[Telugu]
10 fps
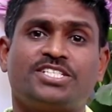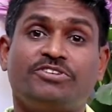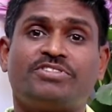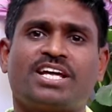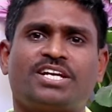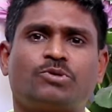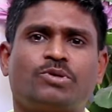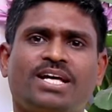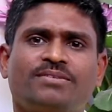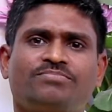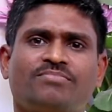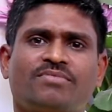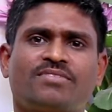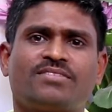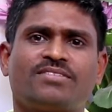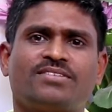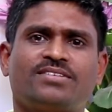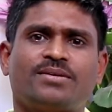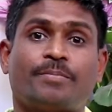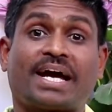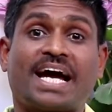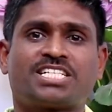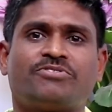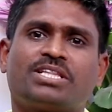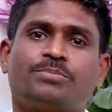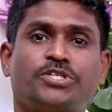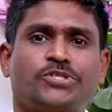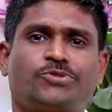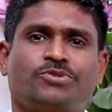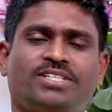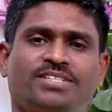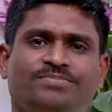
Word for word: జీవితాలను కూడా ప్రకాశవంతం చేస్తుంది